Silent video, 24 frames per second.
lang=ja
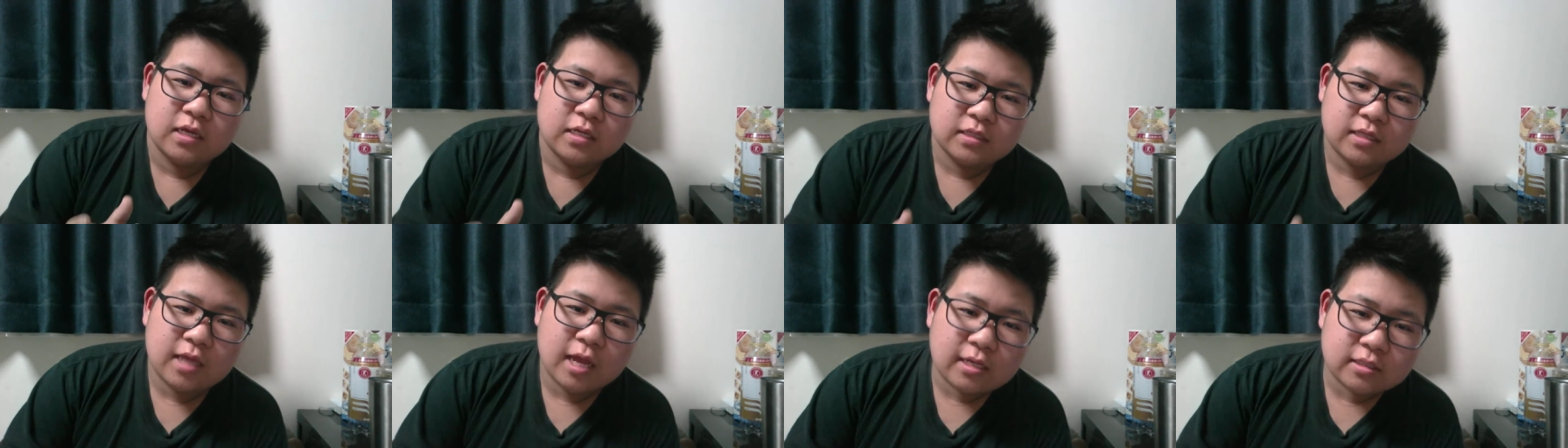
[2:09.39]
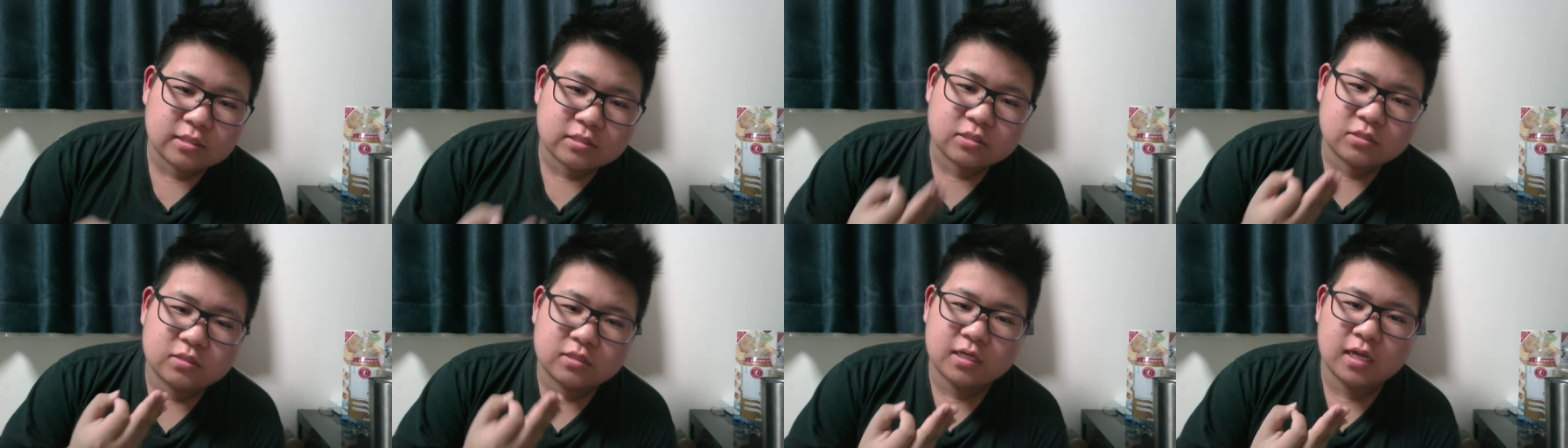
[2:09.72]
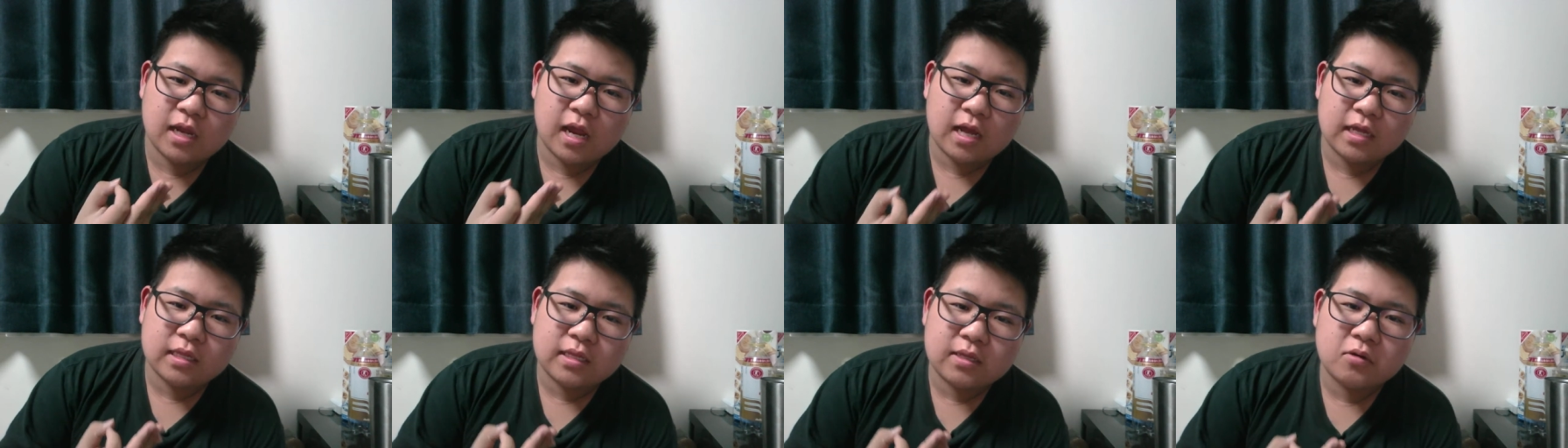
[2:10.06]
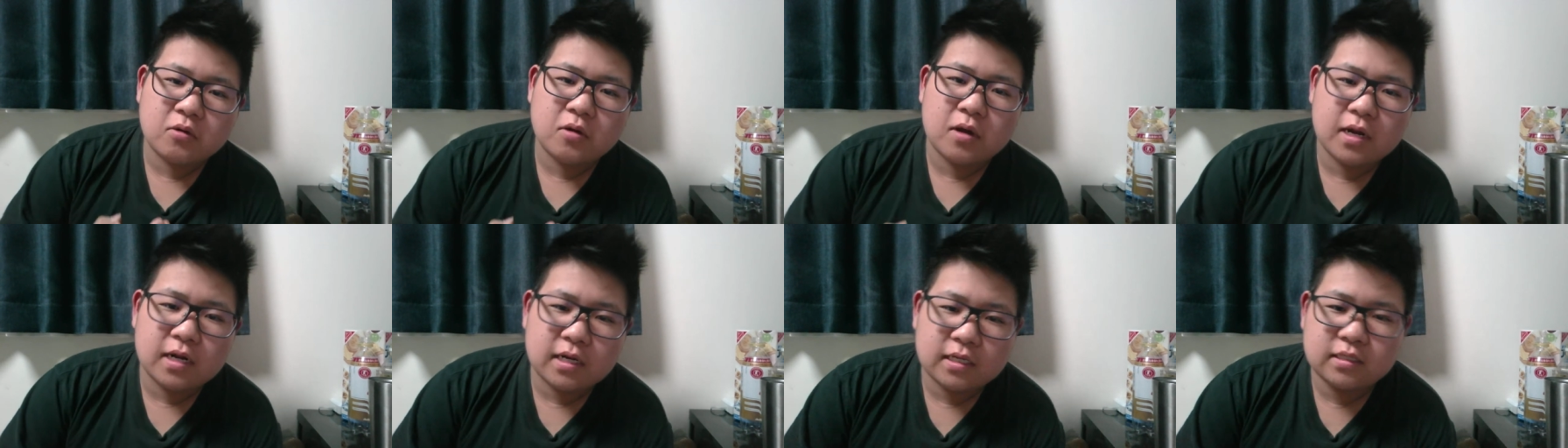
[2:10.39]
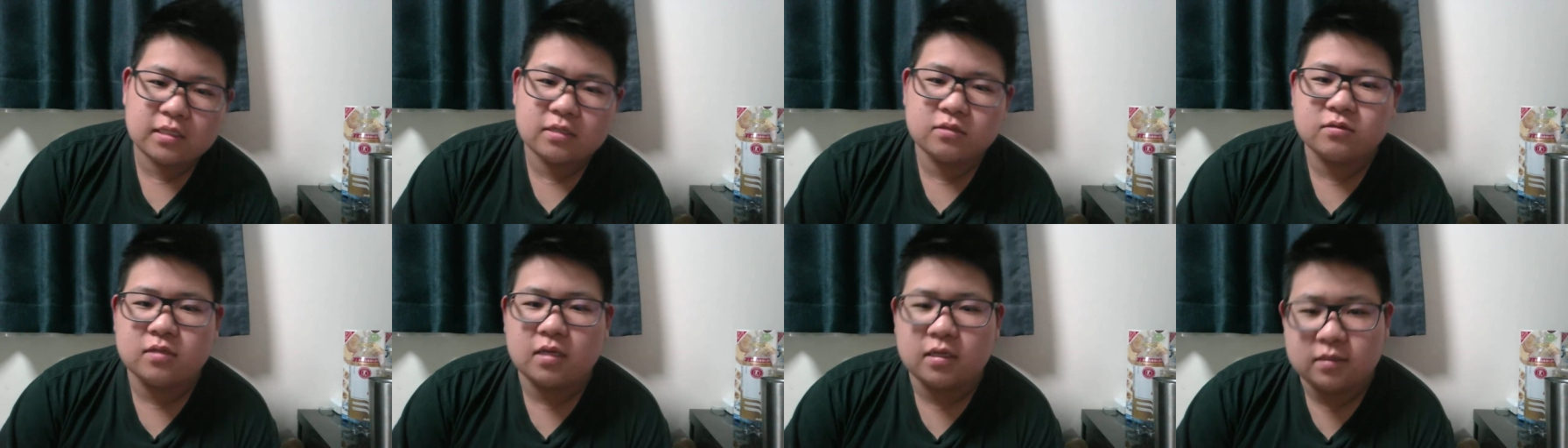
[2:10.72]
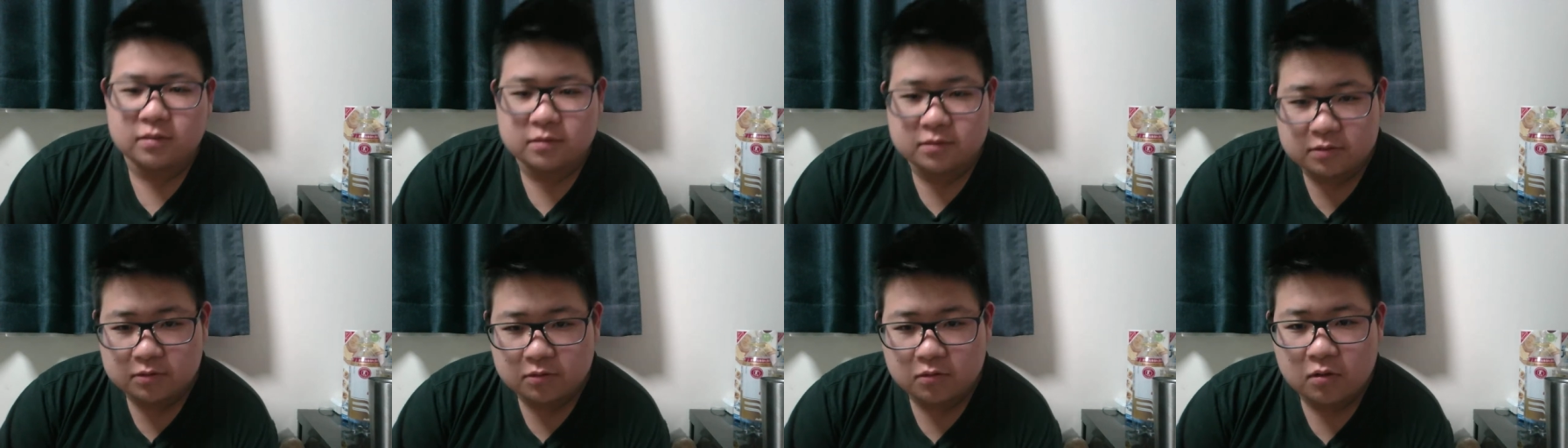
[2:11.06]
単純に金を払いたくないんで
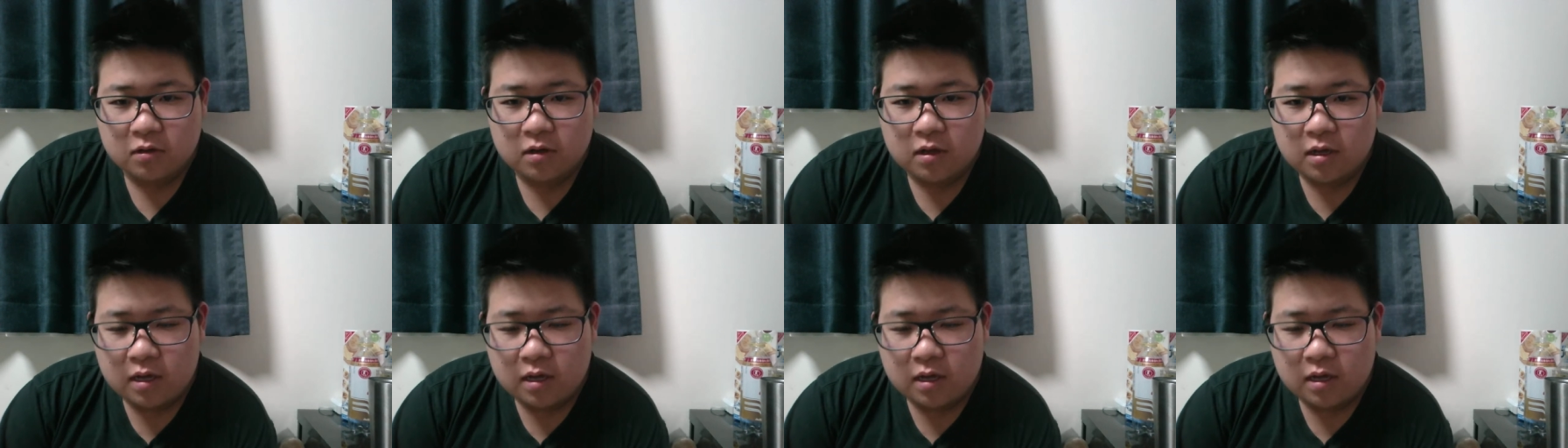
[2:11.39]
すよ。